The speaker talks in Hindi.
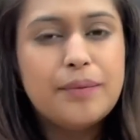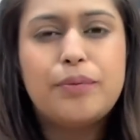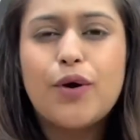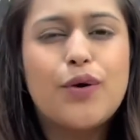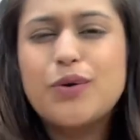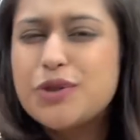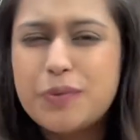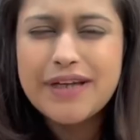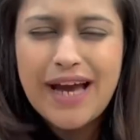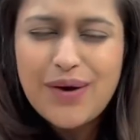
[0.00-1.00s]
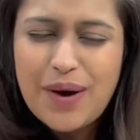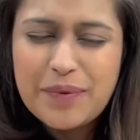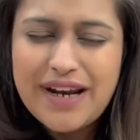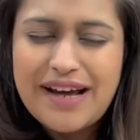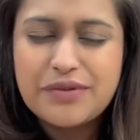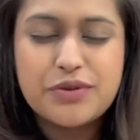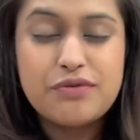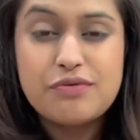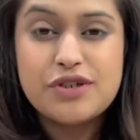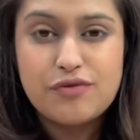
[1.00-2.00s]
ब्रो कुछ कह लो आपके लैंग्वेज में तो
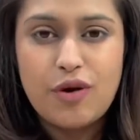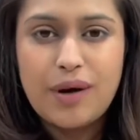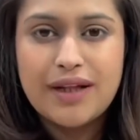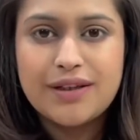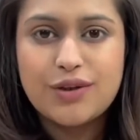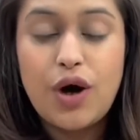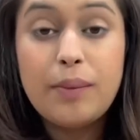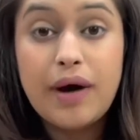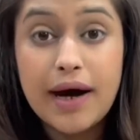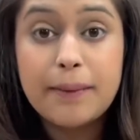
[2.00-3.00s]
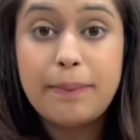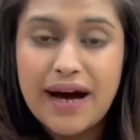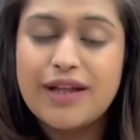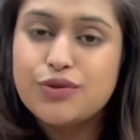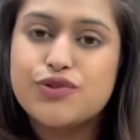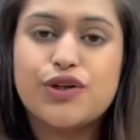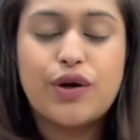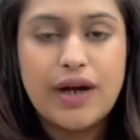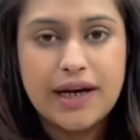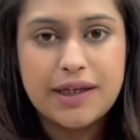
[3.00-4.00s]
मुझे वो मानी तो हम हर बार एक दूसरे को
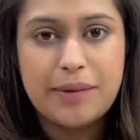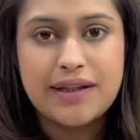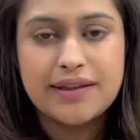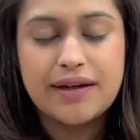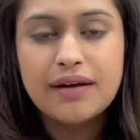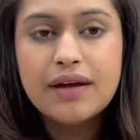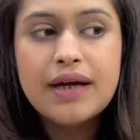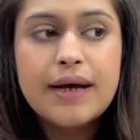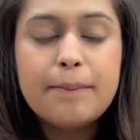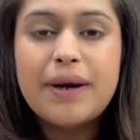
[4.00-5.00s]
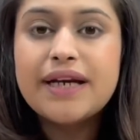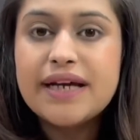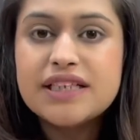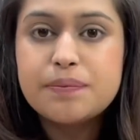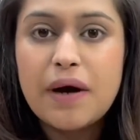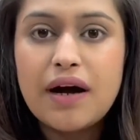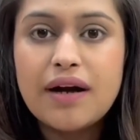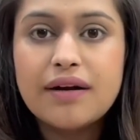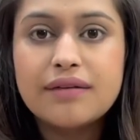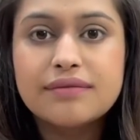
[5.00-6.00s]
राखी बांधते हैं बट इस बार